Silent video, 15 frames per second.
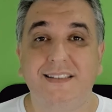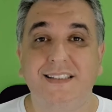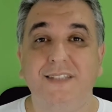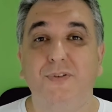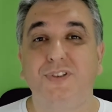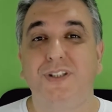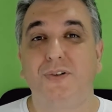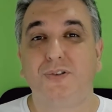
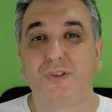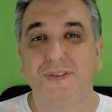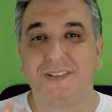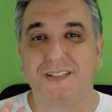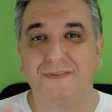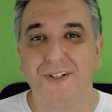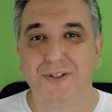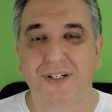você gostou
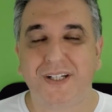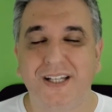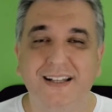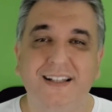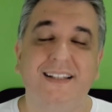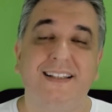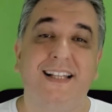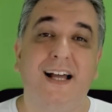desse vídeo
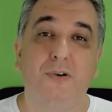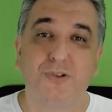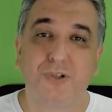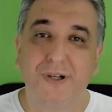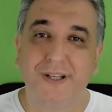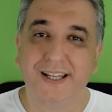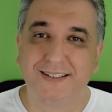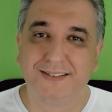aqui, dá um
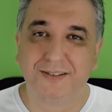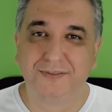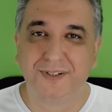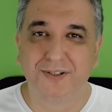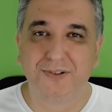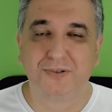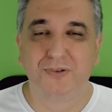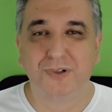joinha nesse
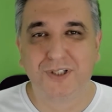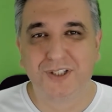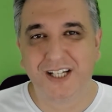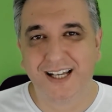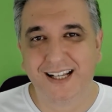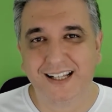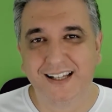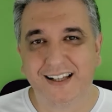vídeo, curte
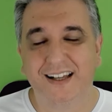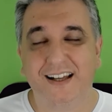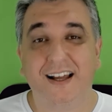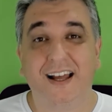ele